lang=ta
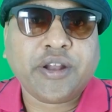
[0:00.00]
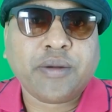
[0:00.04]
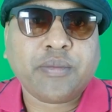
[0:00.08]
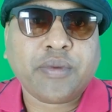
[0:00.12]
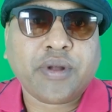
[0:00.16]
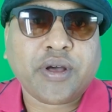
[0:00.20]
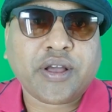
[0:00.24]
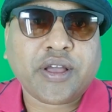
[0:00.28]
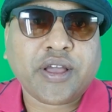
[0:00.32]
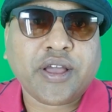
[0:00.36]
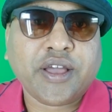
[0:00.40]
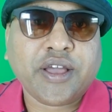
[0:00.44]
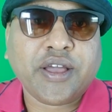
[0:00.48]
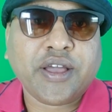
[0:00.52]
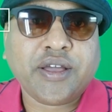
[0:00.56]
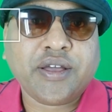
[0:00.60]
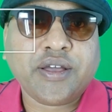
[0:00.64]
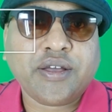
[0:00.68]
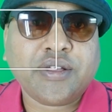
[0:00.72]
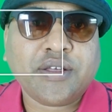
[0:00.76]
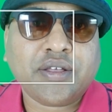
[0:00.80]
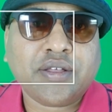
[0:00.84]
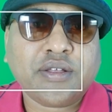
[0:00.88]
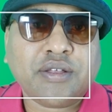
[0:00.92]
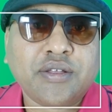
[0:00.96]
ட்ராக் பண்ணி
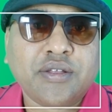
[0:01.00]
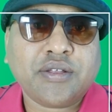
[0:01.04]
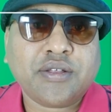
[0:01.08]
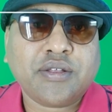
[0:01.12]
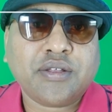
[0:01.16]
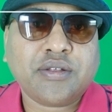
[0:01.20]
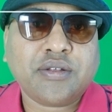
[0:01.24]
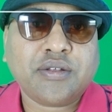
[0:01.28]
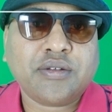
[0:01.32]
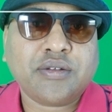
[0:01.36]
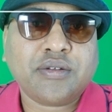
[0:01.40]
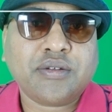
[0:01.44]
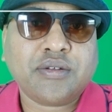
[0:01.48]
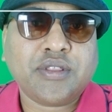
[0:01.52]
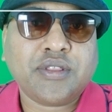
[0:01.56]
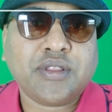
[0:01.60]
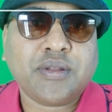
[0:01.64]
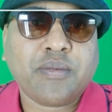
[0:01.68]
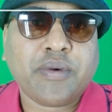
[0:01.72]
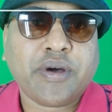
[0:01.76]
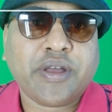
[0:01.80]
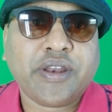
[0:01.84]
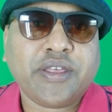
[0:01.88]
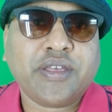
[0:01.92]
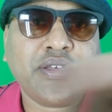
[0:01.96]
ஒரு ஒரு
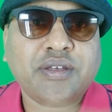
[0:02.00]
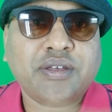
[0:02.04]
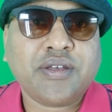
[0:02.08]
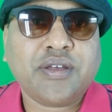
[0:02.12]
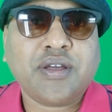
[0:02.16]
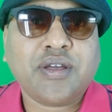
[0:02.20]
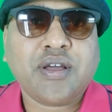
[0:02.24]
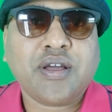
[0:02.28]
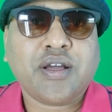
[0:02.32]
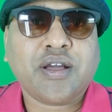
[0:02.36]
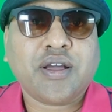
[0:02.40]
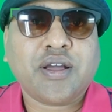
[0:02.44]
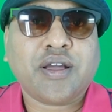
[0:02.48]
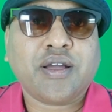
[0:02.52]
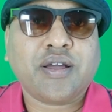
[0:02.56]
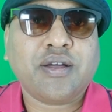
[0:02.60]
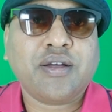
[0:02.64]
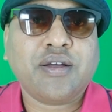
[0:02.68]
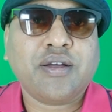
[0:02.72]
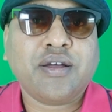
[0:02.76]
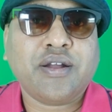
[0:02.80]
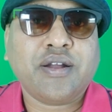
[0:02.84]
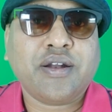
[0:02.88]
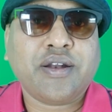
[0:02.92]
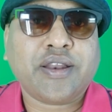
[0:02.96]
கட்டமாக ஒன்று வரும் ஸோ
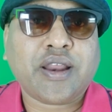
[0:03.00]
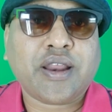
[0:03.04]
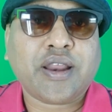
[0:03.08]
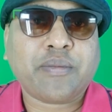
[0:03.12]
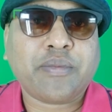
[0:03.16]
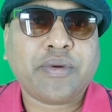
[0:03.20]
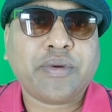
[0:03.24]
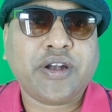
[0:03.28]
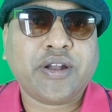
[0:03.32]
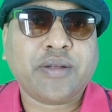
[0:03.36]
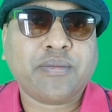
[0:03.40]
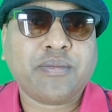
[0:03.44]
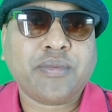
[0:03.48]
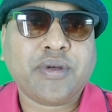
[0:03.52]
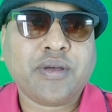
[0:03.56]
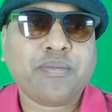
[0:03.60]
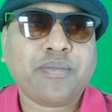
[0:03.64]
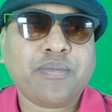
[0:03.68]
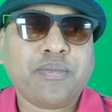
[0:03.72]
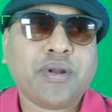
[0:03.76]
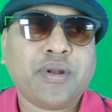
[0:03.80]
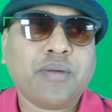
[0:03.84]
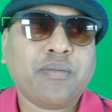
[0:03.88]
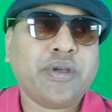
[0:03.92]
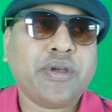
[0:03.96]
இந்த மோடை நம்ம சூஸ்
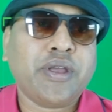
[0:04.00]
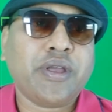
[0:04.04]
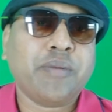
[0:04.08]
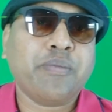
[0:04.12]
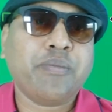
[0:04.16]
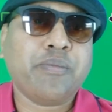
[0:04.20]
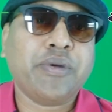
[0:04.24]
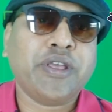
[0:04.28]
பண்ணிவிட்டு அந்த